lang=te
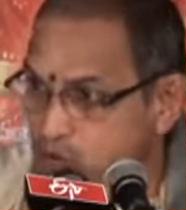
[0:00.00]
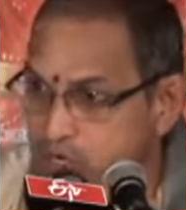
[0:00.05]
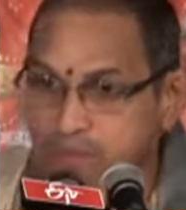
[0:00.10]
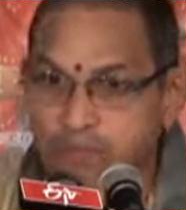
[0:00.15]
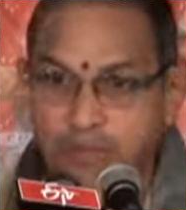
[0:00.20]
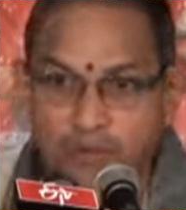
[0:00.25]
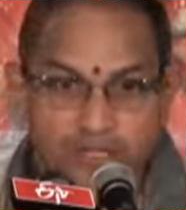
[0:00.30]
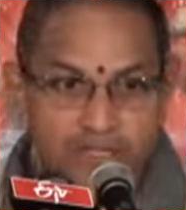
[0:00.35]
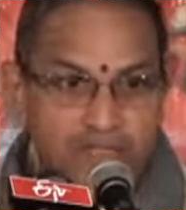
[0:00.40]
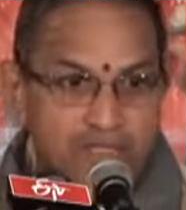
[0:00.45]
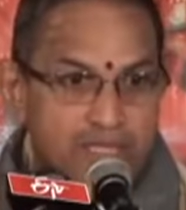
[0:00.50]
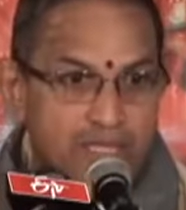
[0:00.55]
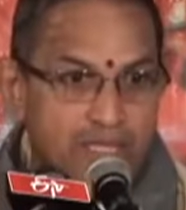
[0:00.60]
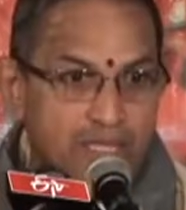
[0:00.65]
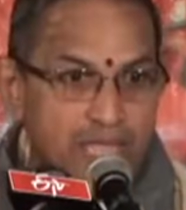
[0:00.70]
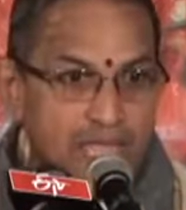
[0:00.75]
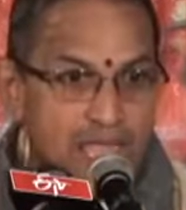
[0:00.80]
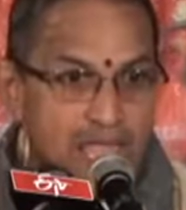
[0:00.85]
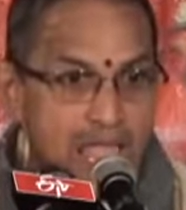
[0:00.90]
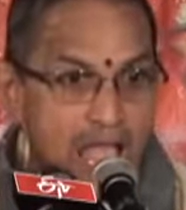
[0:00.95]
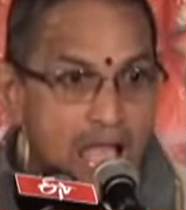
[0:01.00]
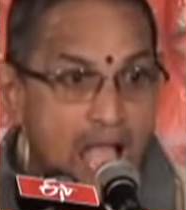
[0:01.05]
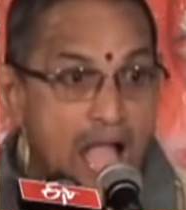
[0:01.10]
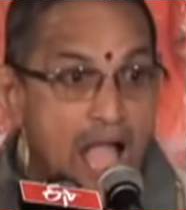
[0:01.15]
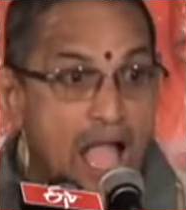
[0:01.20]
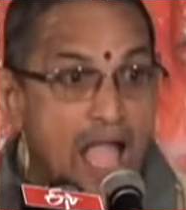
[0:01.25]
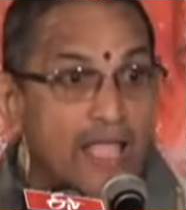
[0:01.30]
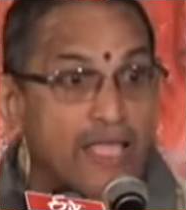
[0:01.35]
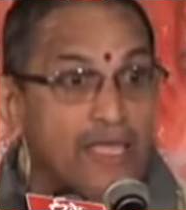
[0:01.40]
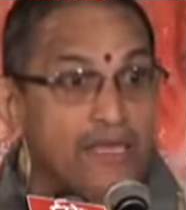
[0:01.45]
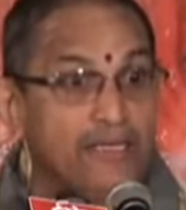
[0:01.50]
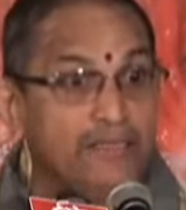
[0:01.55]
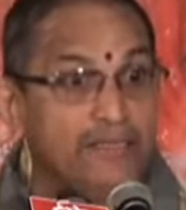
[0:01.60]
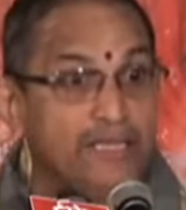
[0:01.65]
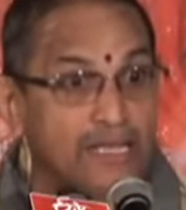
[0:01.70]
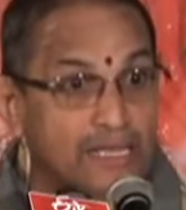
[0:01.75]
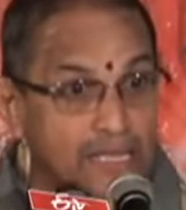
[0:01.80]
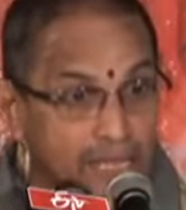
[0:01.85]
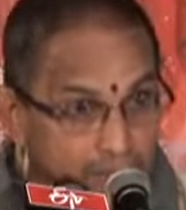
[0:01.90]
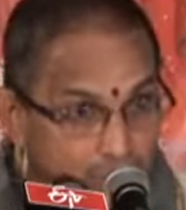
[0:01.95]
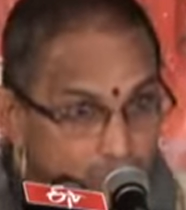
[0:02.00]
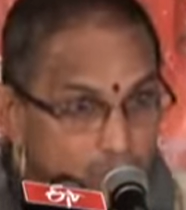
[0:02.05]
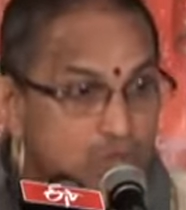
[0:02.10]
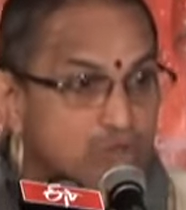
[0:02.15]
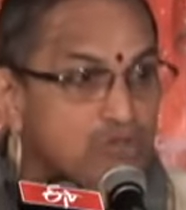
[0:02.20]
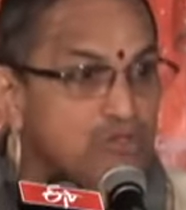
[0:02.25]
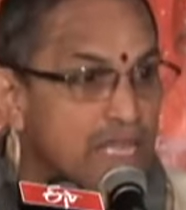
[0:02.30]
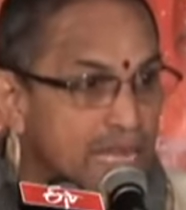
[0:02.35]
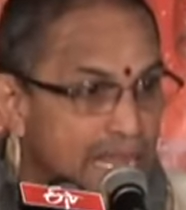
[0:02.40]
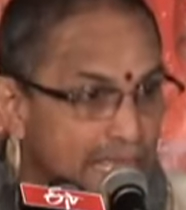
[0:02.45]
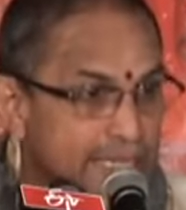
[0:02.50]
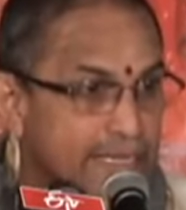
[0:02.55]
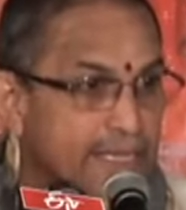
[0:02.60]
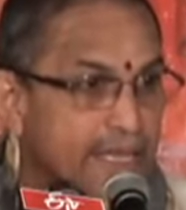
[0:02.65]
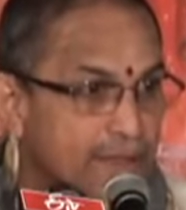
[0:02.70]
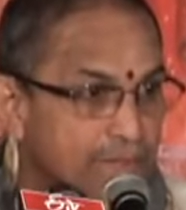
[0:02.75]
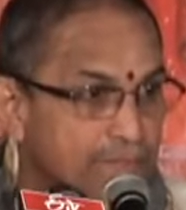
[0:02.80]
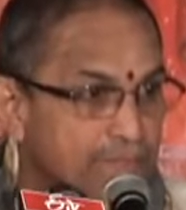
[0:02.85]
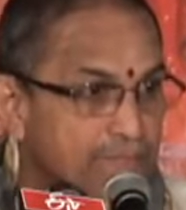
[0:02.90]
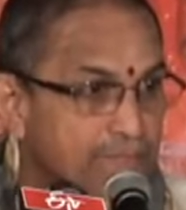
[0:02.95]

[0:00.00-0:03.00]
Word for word: ఉండిపోయింది ఆయన దగ్గరే ఉంటుంది లెక్క